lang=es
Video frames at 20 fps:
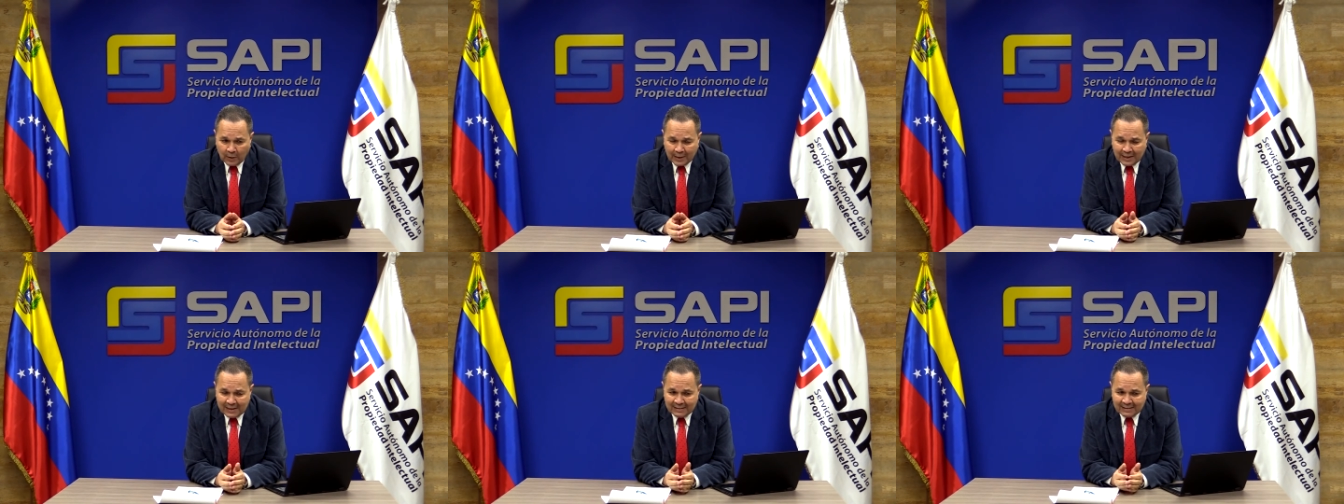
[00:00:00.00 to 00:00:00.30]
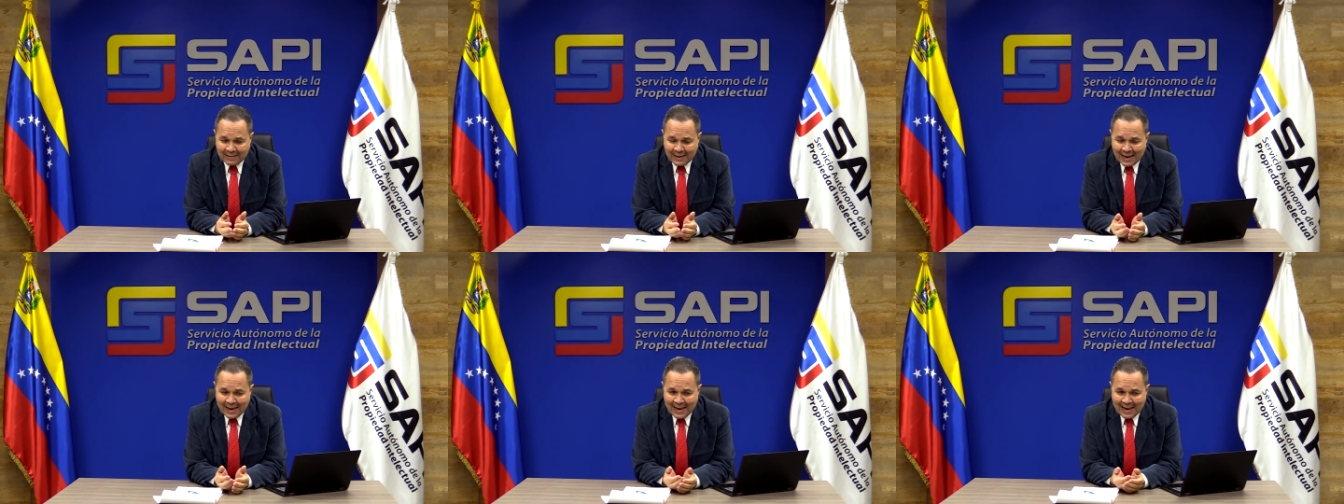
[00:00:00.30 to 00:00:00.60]

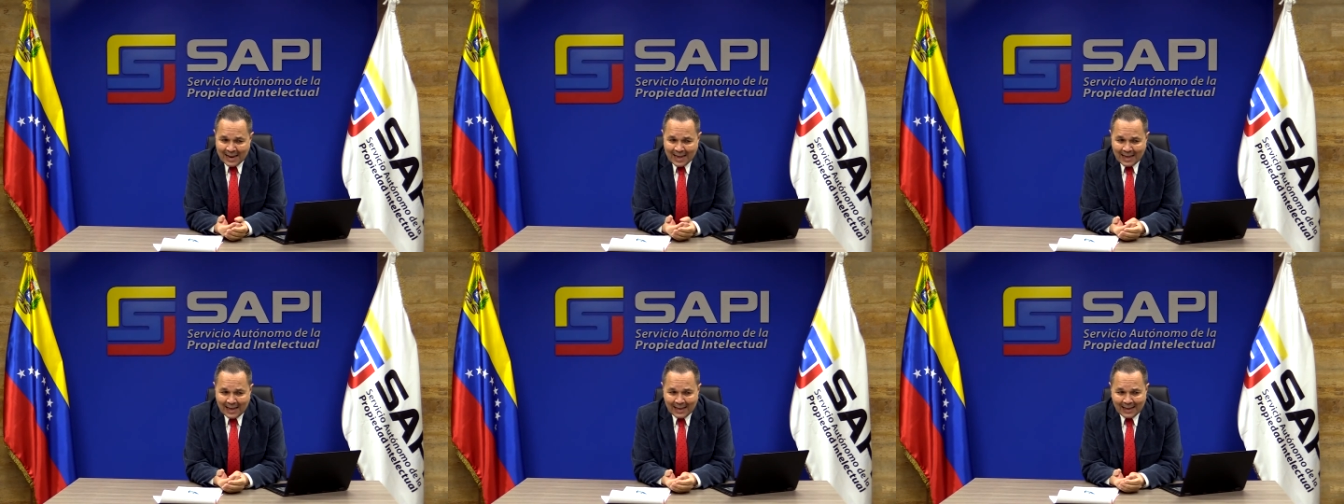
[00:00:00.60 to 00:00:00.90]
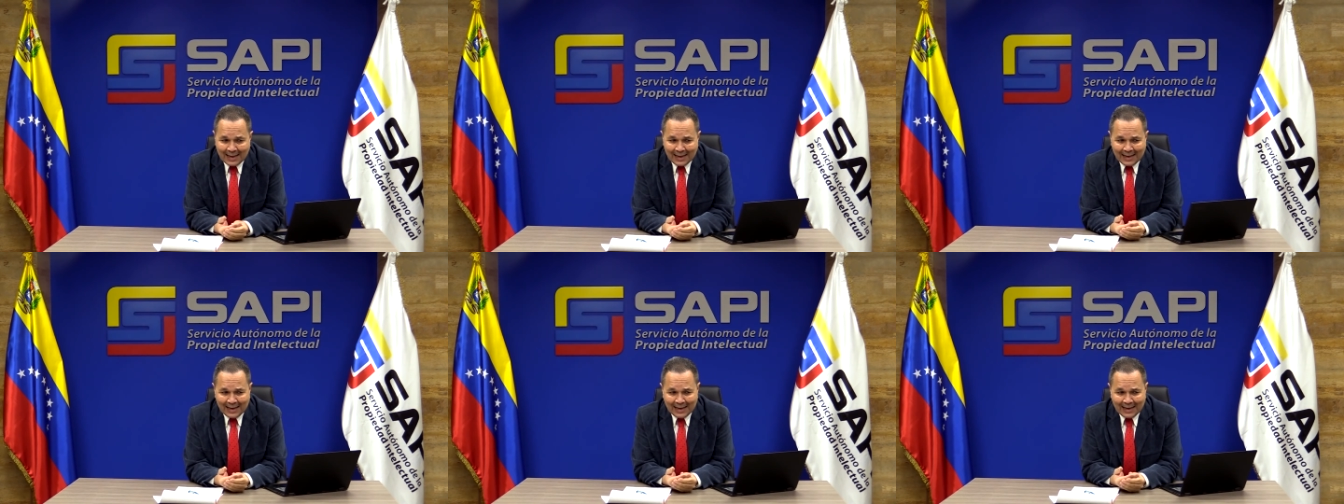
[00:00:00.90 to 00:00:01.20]
quizás
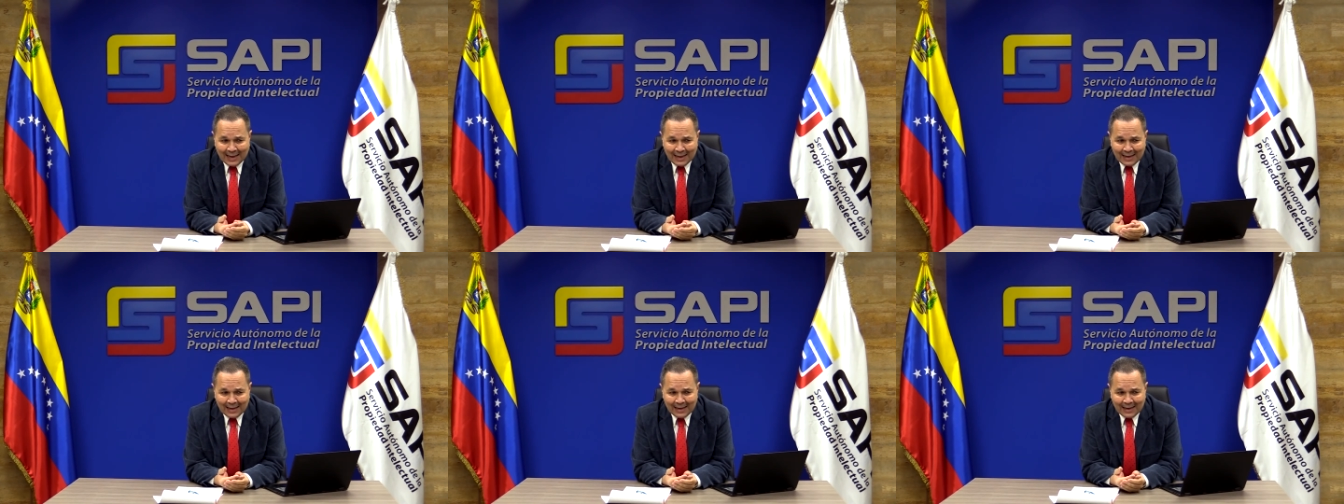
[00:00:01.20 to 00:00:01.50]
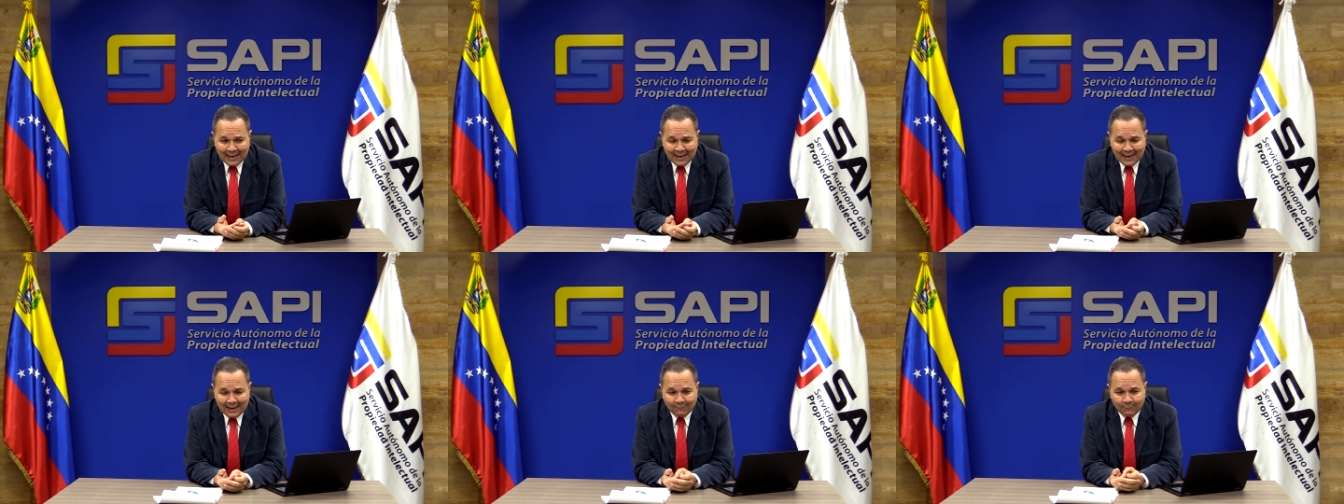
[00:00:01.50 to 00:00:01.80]

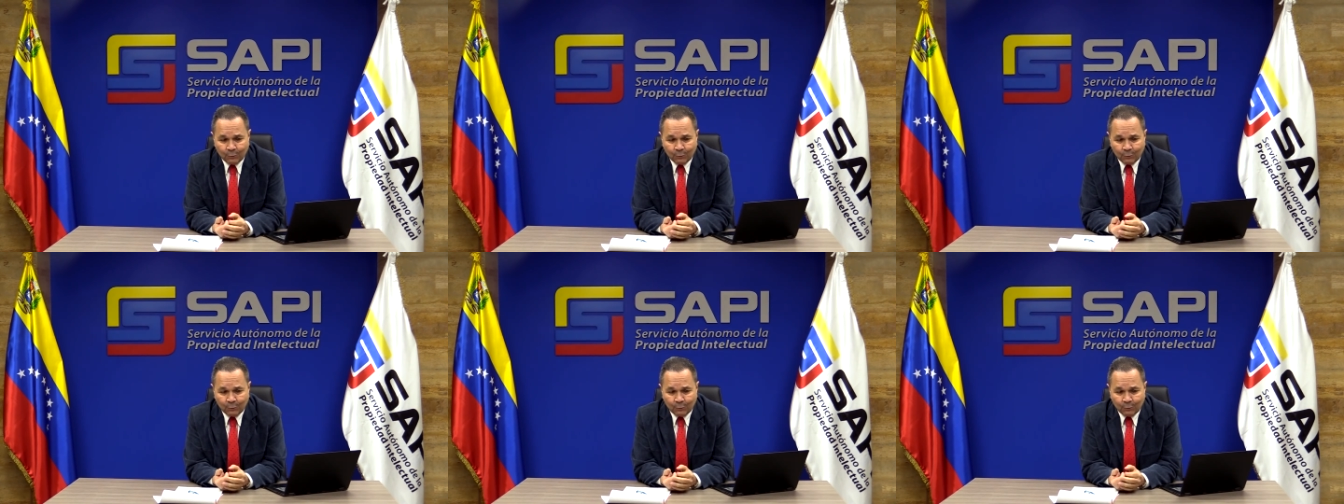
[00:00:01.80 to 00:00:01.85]
la